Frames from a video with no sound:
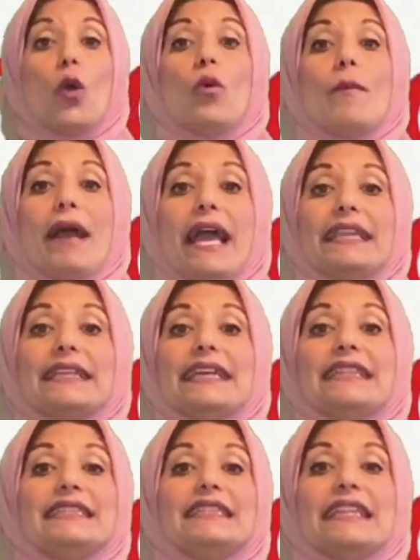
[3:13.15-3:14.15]
وبان
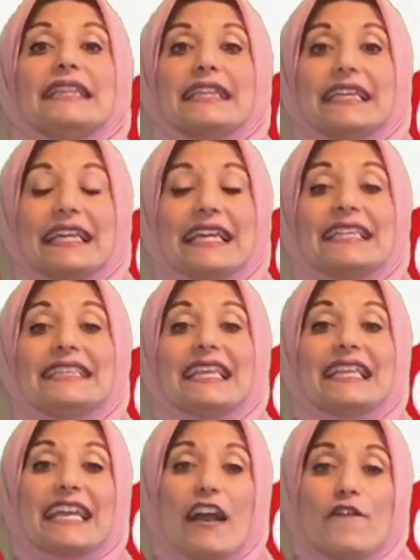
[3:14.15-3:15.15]
ان الايه ان
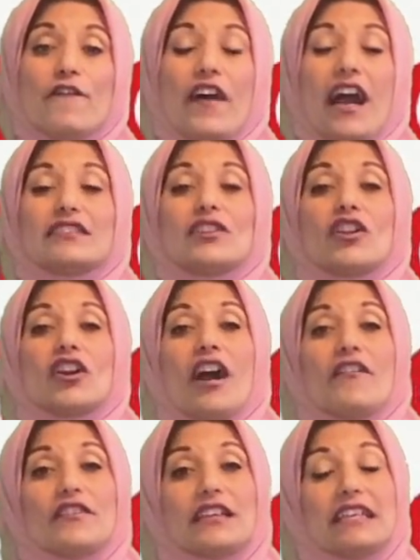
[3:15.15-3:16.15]
الكفه
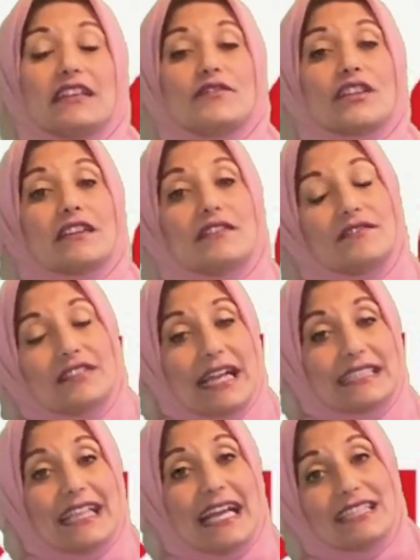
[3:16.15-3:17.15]
هترجح في ايه في
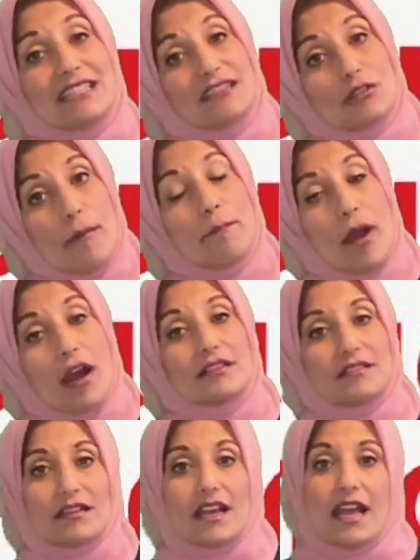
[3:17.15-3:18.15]
يعني ناحيه ترامب
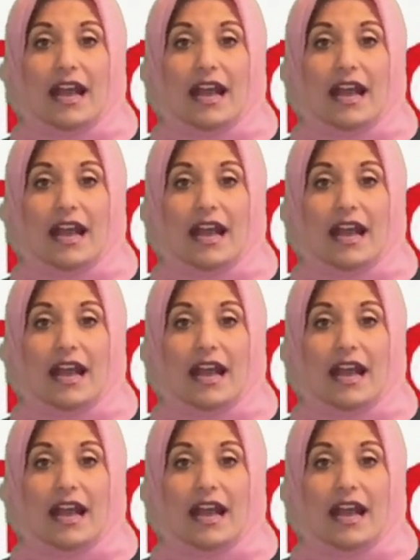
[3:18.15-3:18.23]
اكتر